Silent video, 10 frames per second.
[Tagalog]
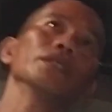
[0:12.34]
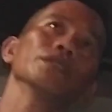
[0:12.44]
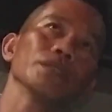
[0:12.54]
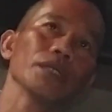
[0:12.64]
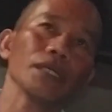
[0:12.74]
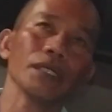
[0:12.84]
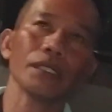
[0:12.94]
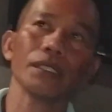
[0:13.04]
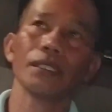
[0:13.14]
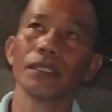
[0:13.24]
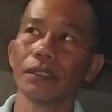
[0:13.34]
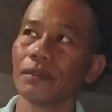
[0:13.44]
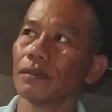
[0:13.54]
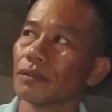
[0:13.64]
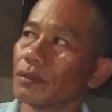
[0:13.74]
ano, ah, uh,
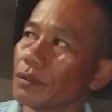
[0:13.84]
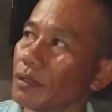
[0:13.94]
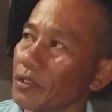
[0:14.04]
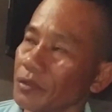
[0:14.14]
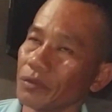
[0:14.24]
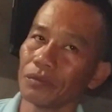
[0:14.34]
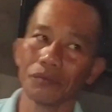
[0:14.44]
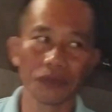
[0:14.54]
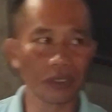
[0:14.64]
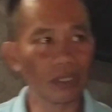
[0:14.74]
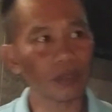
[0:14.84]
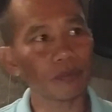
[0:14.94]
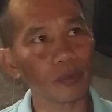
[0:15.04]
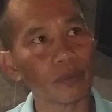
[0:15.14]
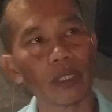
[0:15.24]
ano, nagiging
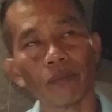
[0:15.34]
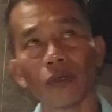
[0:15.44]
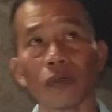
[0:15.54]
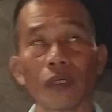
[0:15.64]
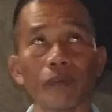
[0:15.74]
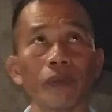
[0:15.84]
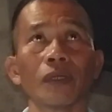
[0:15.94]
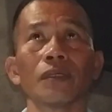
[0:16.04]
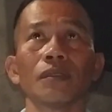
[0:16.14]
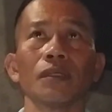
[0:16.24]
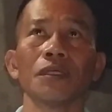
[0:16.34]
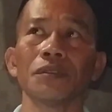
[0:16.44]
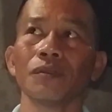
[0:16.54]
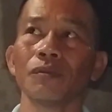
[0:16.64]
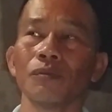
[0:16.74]
problema ko kapag,
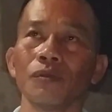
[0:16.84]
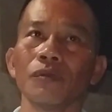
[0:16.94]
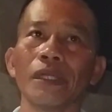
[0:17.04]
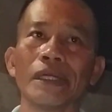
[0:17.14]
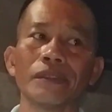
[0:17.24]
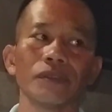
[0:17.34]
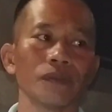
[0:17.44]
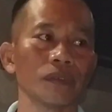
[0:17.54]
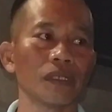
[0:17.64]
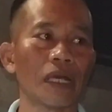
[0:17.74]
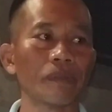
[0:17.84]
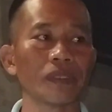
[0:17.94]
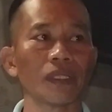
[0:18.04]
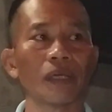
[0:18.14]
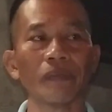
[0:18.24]
ano, umuulan, yung
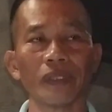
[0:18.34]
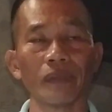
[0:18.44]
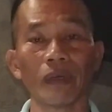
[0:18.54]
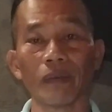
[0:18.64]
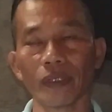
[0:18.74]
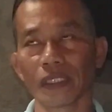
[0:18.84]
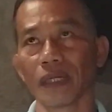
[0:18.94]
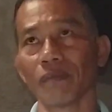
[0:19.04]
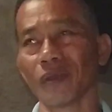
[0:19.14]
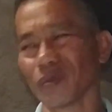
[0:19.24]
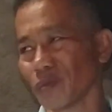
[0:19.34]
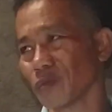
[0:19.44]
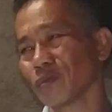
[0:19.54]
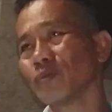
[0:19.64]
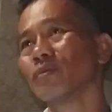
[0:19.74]
gamit namin nababasa, may
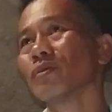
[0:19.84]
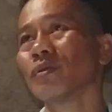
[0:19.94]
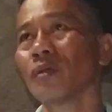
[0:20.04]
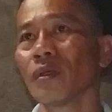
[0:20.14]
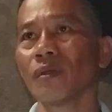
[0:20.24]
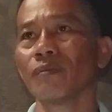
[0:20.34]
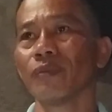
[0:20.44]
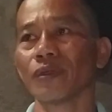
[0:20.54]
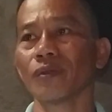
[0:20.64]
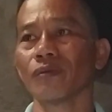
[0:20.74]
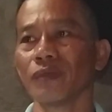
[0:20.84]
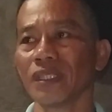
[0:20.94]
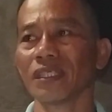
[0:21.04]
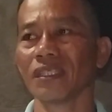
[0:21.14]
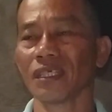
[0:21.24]
tumutulo. Pero with
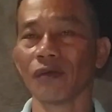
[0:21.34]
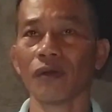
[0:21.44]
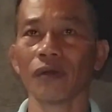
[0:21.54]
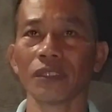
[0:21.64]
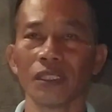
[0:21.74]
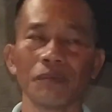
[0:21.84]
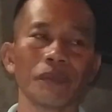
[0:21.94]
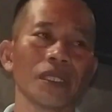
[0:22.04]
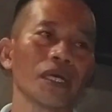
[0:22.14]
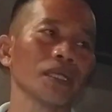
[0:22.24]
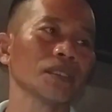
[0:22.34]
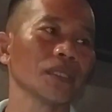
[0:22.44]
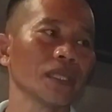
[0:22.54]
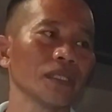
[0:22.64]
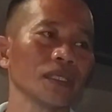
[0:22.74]
that, nagawan ko din ng paraan.
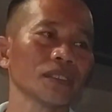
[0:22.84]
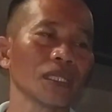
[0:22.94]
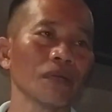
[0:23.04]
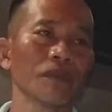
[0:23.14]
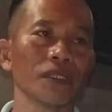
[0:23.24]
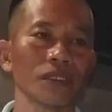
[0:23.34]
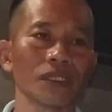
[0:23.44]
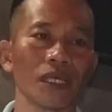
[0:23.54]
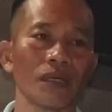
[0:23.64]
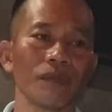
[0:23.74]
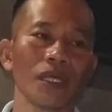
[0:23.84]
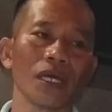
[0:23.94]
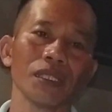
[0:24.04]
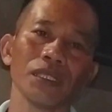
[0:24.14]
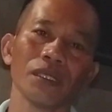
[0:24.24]
And then, salamat din sa
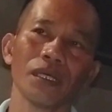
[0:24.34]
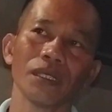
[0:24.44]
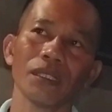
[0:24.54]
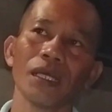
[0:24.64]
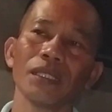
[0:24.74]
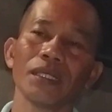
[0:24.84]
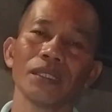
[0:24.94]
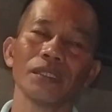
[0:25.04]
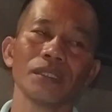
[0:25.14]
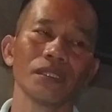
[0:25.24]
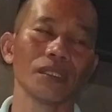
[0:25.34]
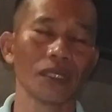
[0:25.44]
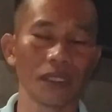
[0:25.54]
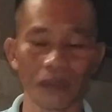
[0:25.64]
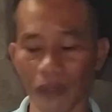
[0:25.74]
may-ari ng hagdaanan
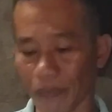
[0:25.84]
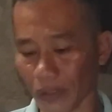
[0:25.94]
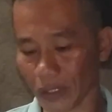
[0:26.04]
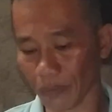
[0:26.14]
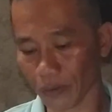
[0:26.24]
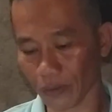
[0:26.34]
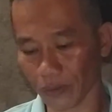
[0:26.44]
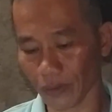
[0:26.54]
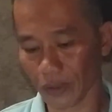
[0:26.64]
na napapahiram ako